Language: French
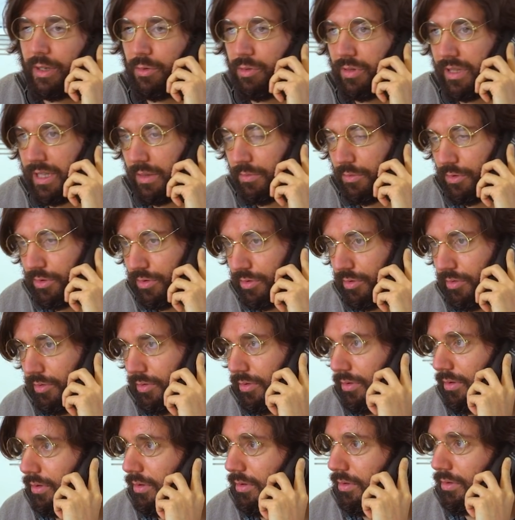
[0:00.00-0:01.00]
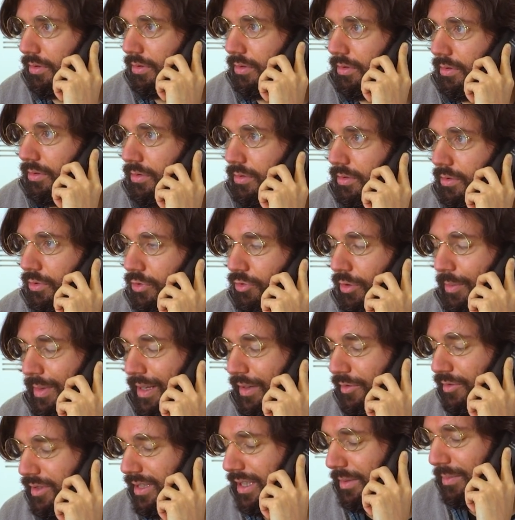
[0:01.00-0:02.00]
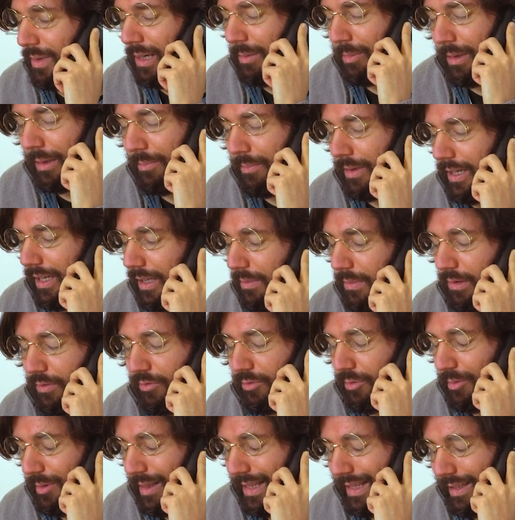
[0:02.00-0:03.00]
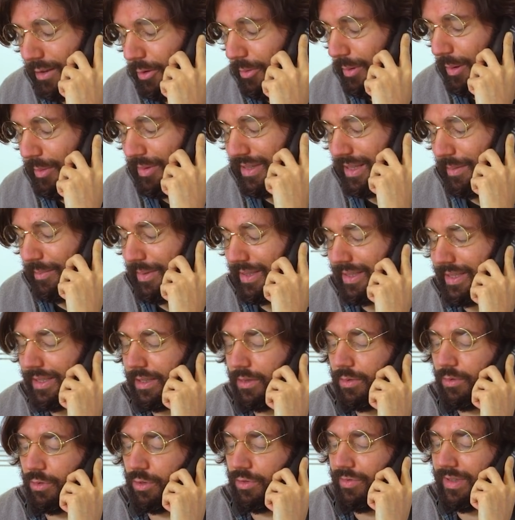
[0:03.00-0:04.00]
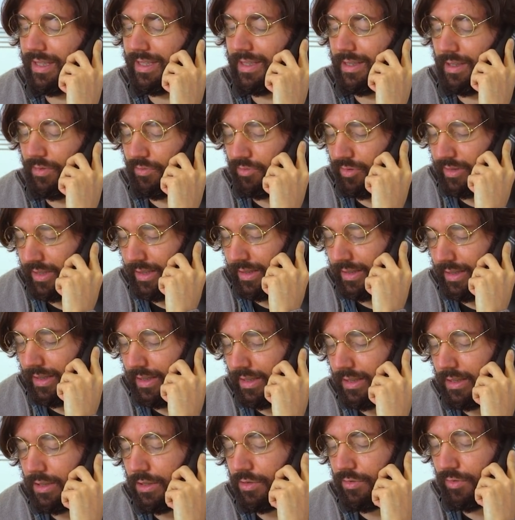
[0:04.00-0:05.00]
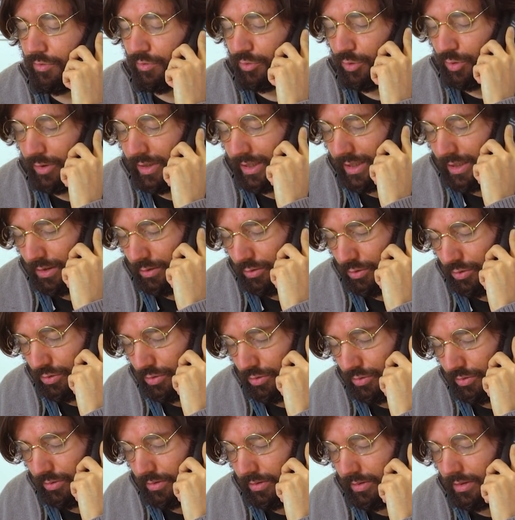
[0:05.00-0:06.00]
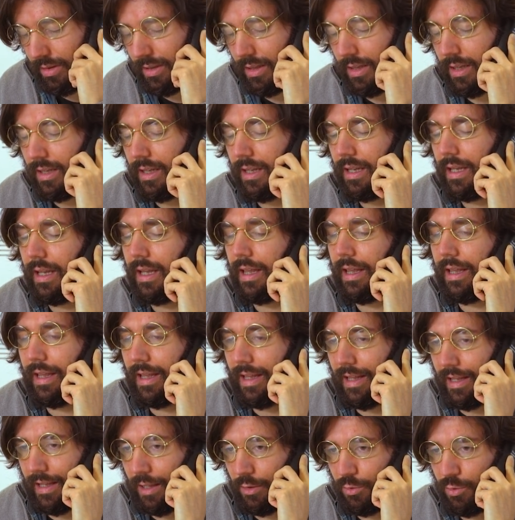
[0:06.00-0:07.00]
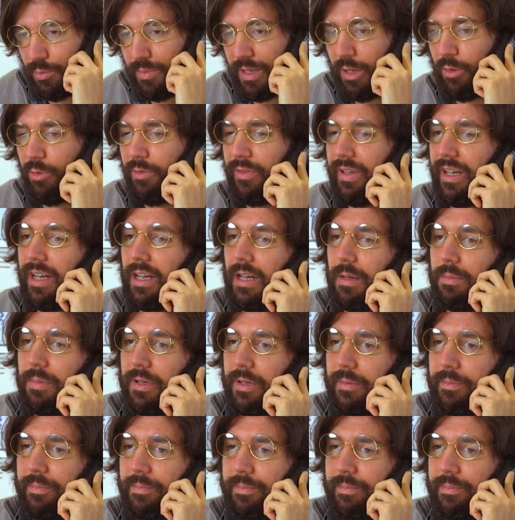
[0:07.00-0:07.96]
Écoutez, monsieur, euh, je vois bien que vous êtes mal préparé, mais vous êtes quand même sympathique, donc je vais essayer de vous aider. Je vais vous donner quelque chose. Un numéro vert à appeler.